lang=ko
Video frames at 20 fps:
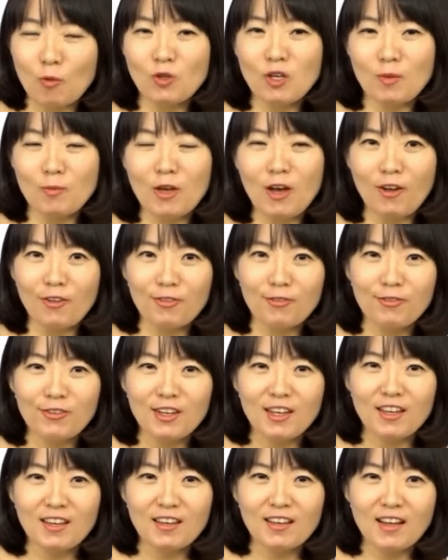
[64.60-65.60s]
뭐냐면
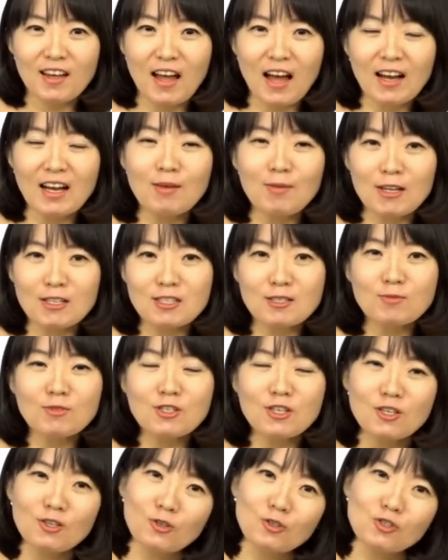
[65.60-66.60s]
그러니까 아까
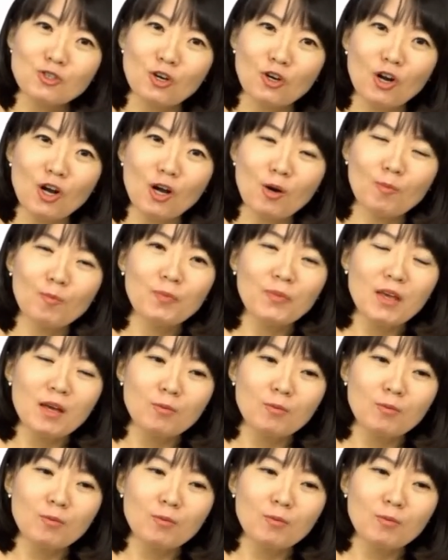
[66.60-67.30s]
말씀드린 것처럼